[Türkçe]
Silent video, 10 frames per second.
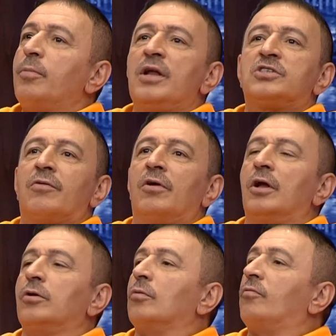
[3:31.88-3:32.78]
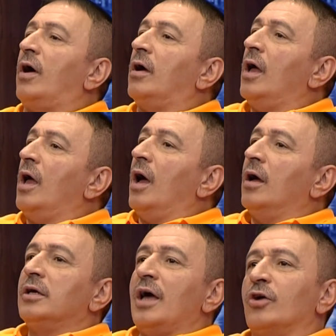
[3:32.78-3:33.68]
beni sevenler diyor,
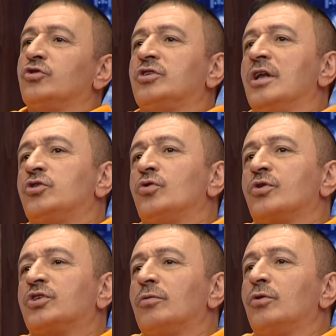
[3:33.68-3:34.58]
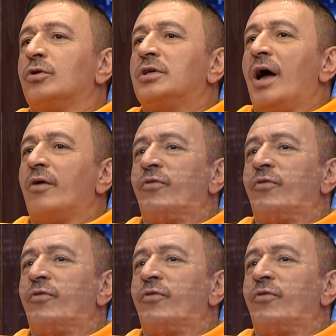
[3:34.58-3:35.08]
ya seni çok seviyorduk ya